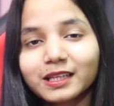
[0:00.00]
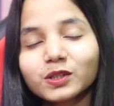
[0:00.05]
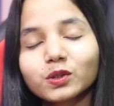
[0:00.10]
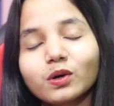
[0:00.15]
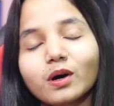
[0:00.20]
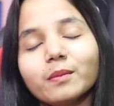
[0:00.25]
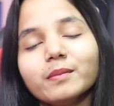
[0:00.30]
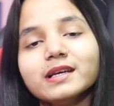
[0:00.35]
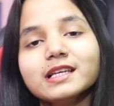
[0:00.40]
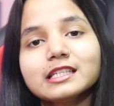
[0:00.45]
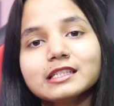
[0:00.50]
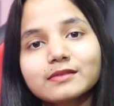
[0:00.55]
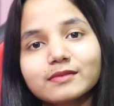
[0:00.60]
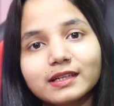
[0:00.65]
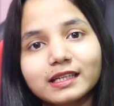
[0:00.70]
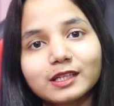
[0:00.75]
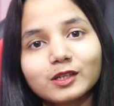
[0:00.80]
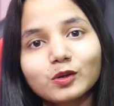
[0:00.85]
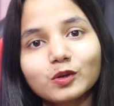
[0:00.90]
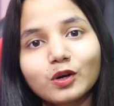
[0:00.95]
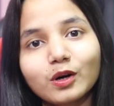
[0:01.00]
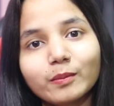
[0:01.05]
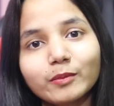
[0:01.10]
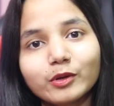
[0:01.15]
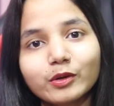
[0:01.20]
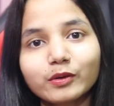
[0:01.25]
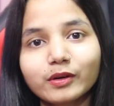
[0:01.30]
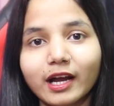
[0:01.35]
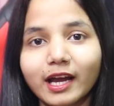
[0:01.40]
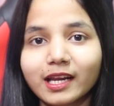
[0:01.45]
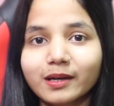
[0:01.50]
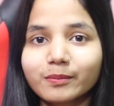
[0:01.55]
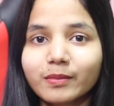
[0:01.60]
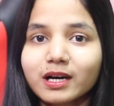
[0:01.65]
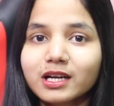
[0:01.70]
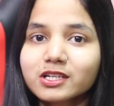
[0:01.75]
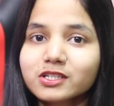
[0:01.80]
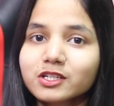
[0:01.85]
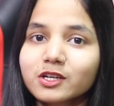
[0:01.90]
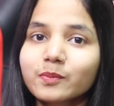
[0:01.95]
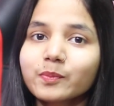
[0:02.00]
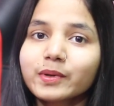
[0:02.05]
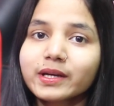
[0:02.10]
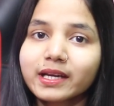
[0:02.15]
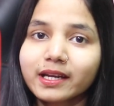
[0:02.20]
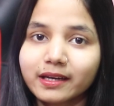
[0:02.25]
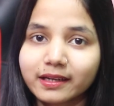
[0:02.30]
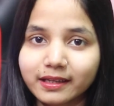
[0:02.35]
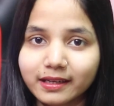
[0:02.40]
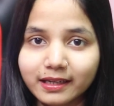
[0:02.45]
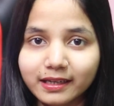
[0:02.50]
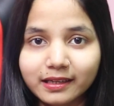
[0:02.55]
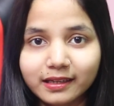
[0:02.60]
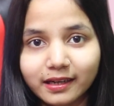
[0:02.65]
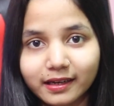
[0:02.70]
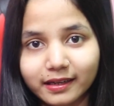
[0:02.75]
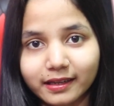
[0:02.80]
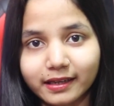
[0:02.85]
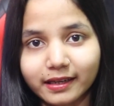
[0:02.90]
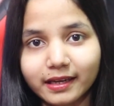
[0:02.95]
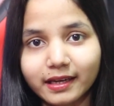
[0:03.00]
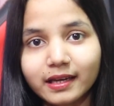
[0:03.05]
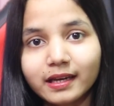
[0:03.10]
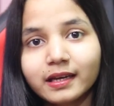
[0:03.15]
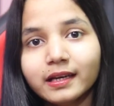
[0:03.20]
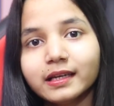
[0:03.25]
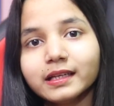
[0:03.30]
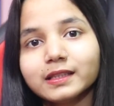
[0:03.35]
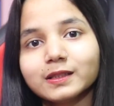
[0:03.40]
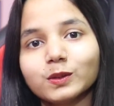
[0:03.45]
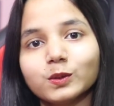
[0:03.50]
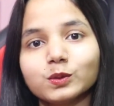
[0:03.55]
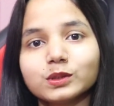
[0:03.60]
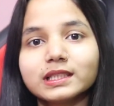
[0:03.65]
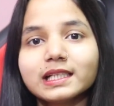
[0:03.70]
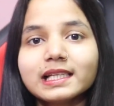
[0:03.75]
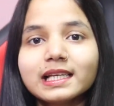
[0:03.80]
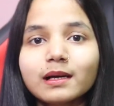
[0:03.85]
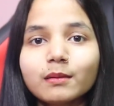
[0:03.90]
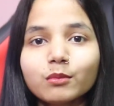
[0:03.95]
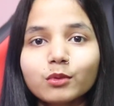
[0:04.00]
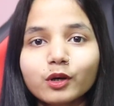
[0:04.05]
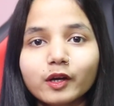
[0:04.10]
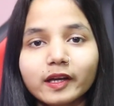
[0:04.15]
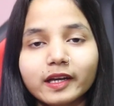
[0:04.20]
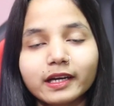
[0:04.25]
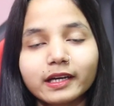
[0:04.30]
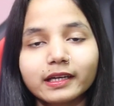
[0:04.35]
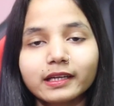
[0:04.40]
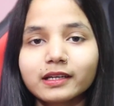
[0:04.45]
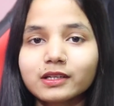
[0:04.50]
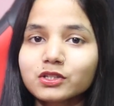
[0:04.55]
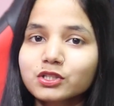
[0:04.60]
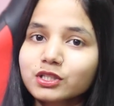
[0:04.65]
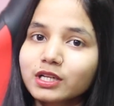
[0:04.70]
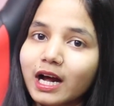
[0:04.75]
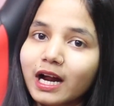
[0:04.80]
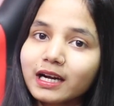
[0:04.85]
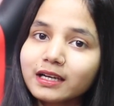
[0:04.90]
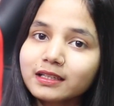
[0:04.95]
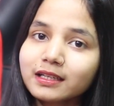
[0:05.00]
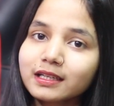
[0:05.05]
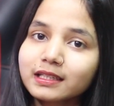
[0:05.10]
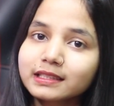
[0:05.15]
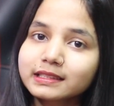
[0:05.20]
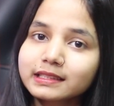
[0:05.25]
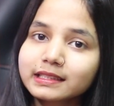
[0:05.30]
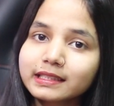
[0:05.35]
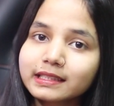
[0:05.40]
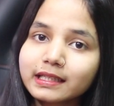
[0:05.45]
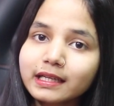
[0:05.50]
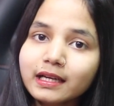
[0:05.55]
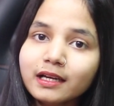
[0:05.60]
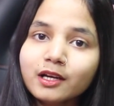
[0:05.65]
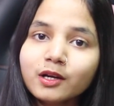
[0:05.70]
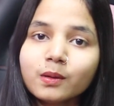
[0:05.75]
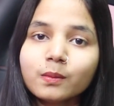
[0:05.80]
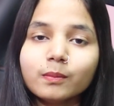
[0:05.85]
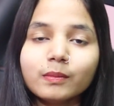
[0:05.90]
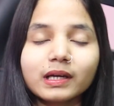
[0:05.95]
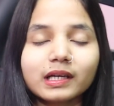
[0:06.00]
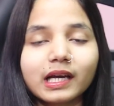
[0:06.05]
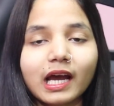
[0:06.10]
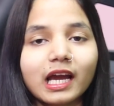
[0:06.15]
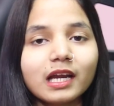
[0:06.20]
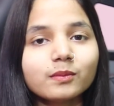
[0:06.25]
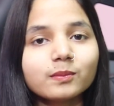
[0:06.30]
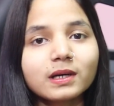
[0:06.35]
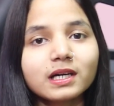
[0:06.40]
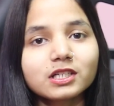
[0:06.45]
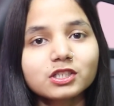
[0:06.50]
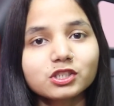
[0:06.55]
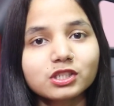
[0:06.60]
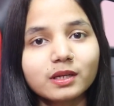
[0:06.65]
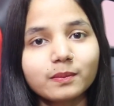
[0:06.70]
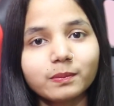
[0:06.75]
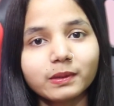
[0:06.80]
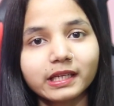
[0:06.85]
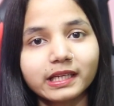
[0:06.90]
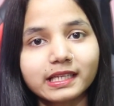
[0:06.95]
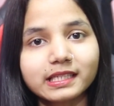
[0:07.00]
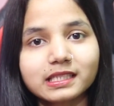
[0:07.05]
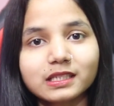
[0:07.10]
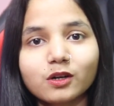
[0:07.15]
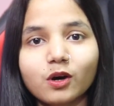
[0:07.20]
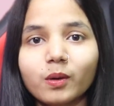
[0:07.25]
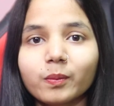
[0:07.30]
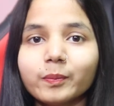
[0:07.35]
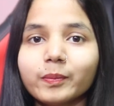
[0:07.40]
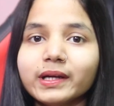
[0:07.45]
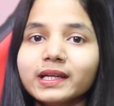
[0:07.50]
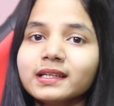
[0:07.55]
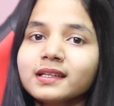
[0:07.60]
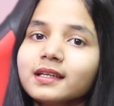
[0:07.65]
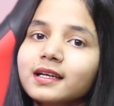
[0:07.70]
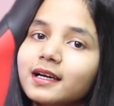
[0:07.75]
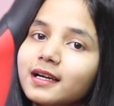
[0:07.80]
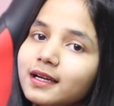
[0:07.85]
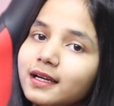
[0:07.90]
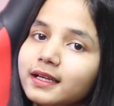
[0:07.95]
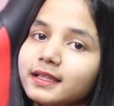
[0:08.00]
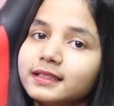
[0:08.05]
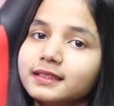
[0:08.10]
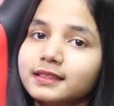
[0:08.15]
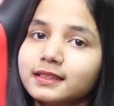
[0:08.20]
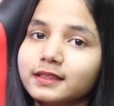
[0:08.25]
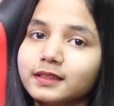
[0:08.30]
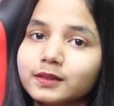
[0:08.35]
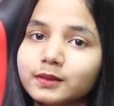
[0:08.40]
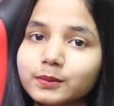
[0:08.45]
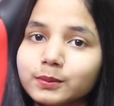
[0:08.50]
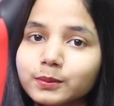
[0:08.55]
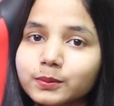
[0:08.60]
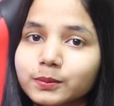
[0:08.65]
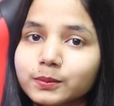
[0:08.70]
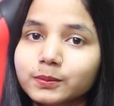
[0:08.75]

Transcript: तो अभी इस वीडियो को हम लोग काइन मास्टर पर क्रिएट करेंगे तो चलिए हम लोग एडिटिंग स्टार्ट करते हैं मैं काइन मास्टर एप्लीकेशन ओपन कर लेती हूँ